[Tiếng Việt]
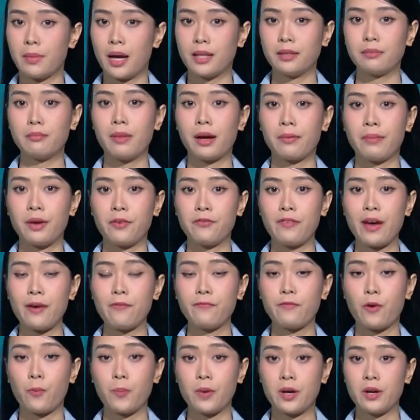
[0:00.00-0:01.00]
bệnh bằng biện
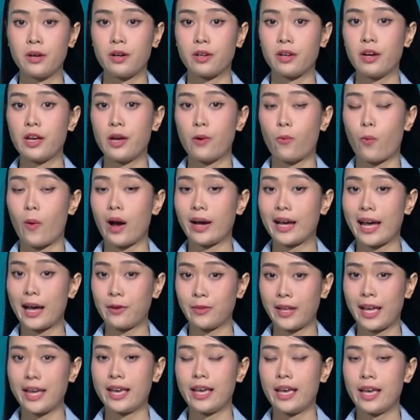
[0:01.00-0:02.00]
pháp phòng ngừa có hiệu quả
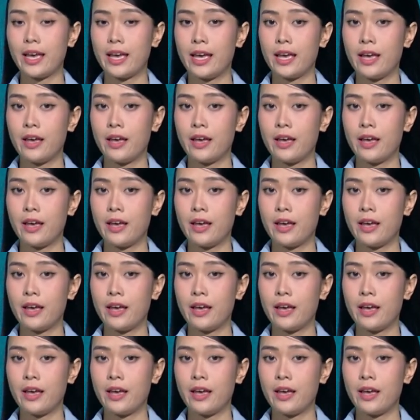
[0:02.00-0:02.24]
cao này.